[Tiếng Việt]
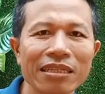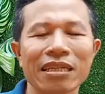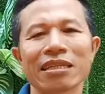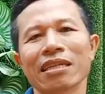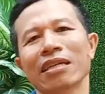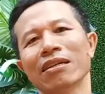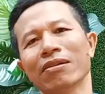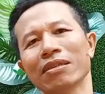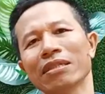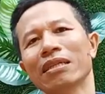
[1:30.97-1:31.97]
dần dần
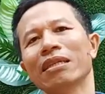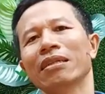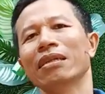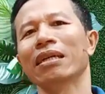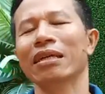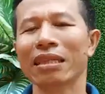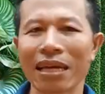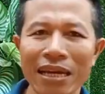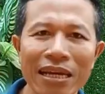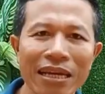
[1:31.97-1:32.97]
họ sẽ nâng được hàng
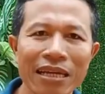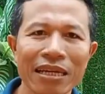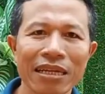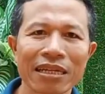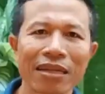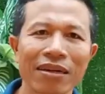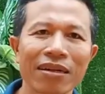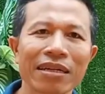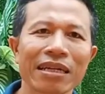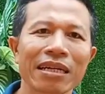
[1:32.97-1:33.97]
tạ.
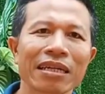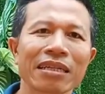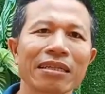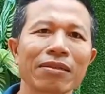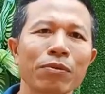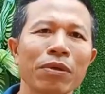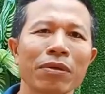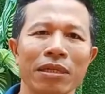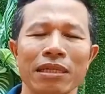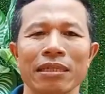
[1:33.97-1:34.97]
Đó là cái quy
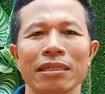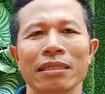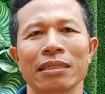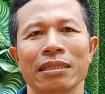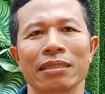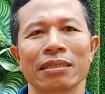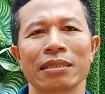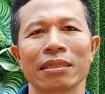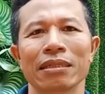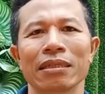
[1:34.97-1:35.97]
luật,
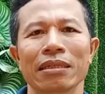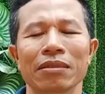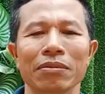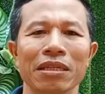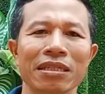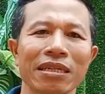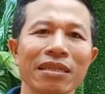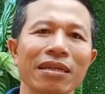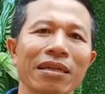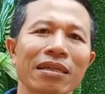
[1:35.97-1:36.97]
đó, không thể
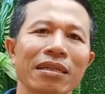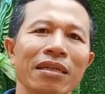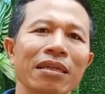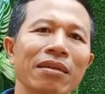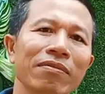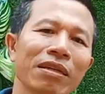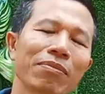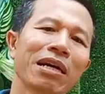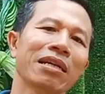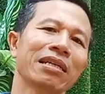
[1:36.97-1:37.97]
tránh được.
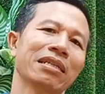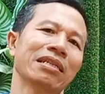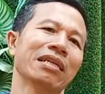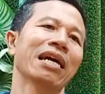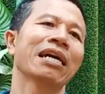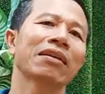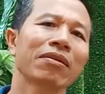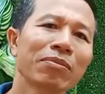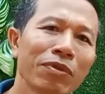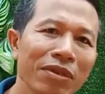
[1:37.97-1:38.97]
Vậy bạn, ai
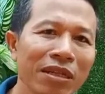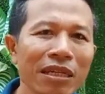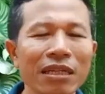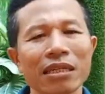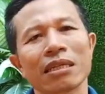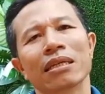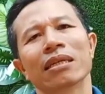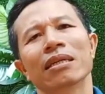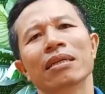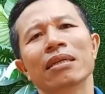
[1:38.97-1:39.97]
đó muốn
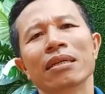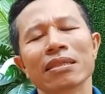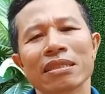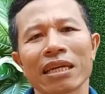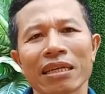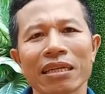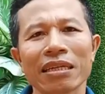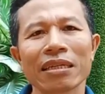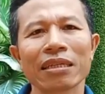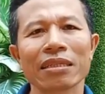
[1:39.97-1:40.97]
rèn
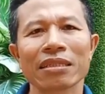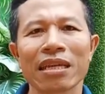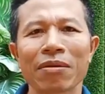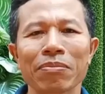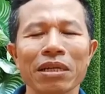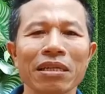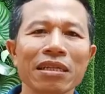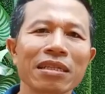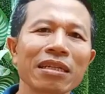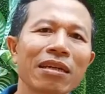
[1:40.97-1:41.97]
cái, giảm bớt
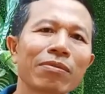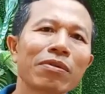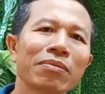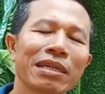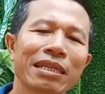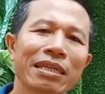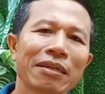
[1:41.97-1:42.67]
cái tính nóng của mình